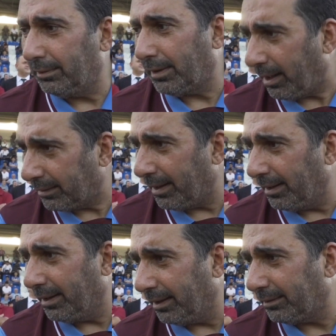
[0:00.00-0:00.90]
daha da
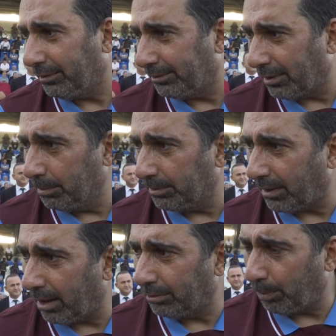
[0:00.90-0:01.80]
ileriye taşıyacağımız
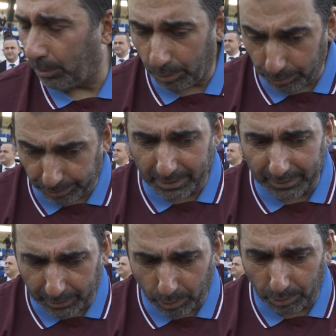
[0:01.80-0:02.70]
sağ sonuçları
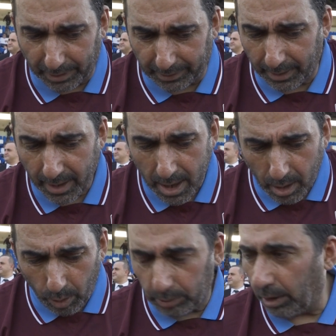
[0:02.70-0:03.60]
da iyi olacağını
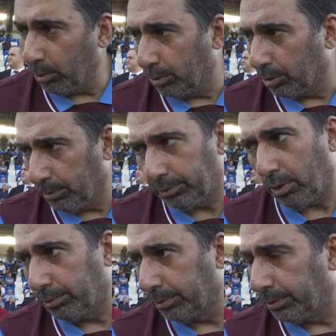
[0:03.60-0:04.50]
olan umudumuz sonsuz.